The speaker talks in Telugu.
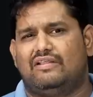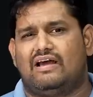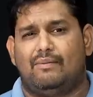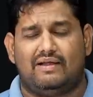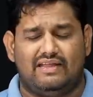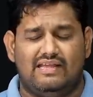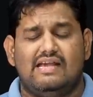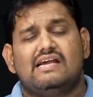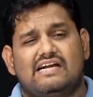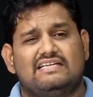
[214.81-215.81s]
ఉంటుంది కాబట్టి
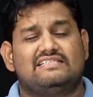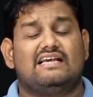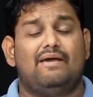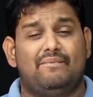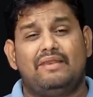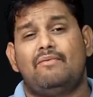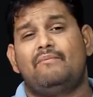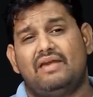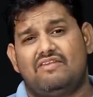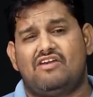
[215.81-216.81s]
ఖచ్చితంగా
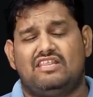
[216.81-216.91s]
మినిమం ఇరవై